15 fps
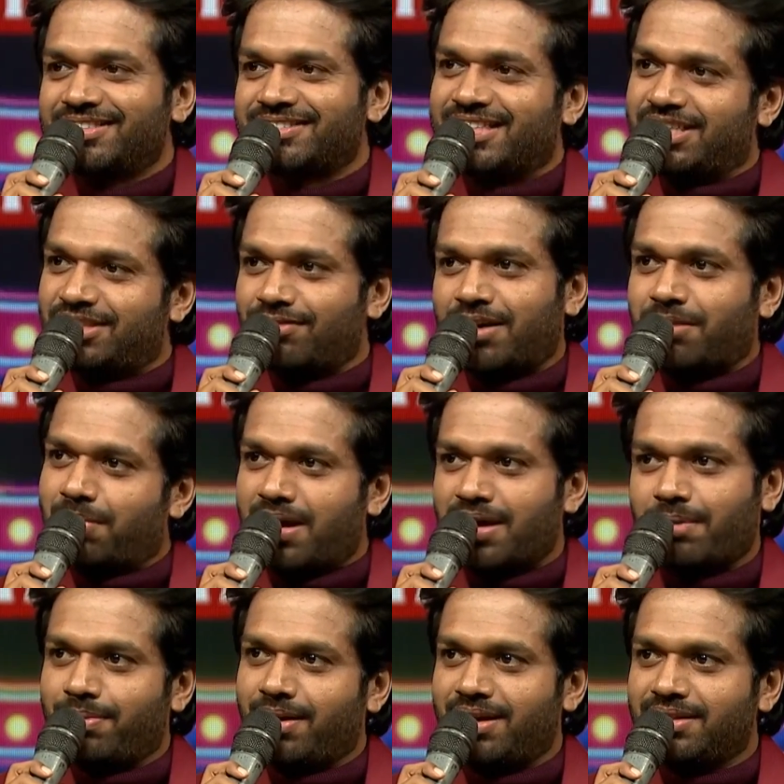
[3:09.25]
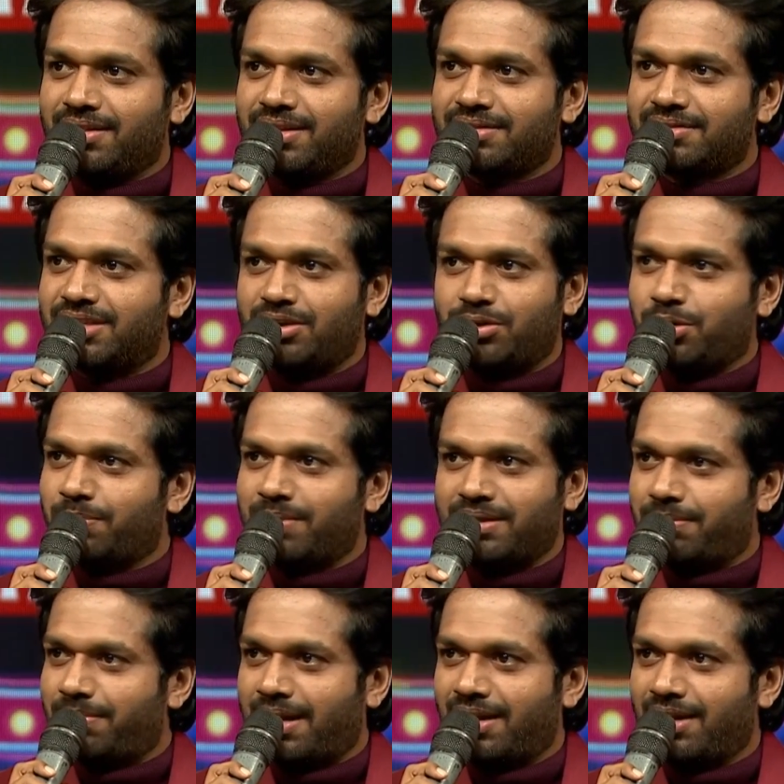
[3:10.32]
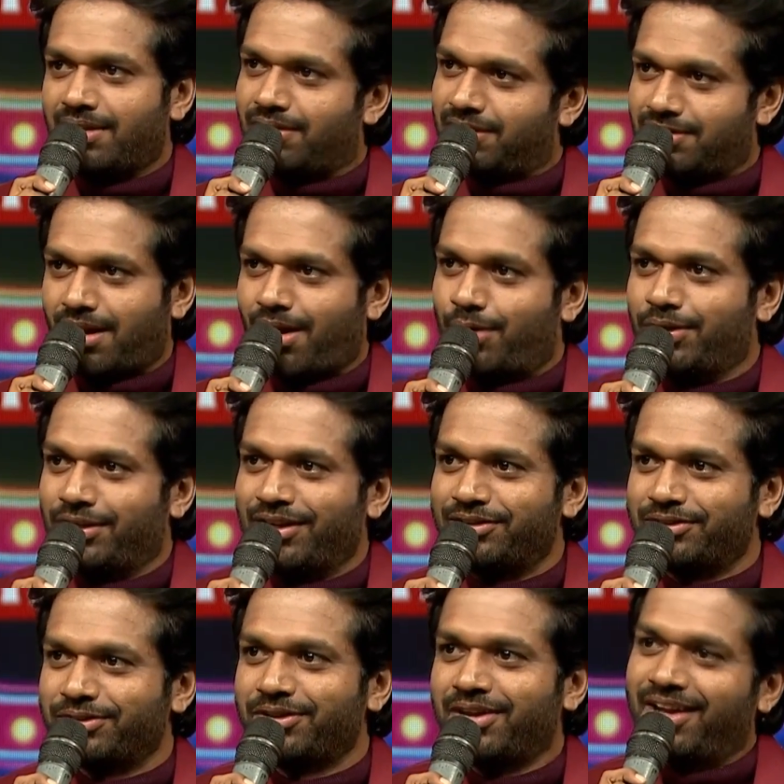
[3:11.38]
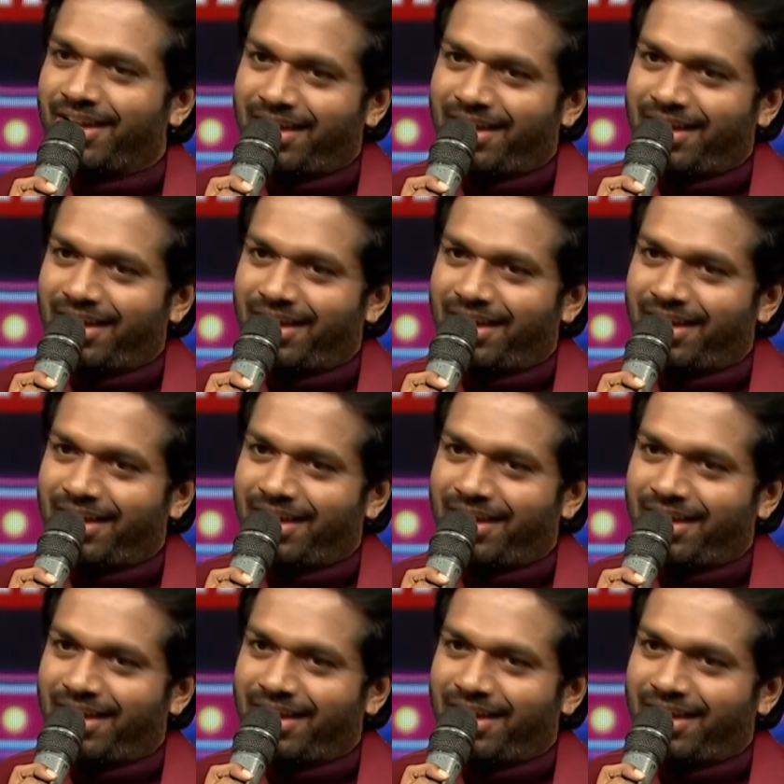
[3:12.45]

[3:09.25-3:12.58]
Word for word: స్కిట్ వన్ బాగా పేలింది స్కిట్ టూ పెద్ద పేలలేదు అది నాకు తెలుసు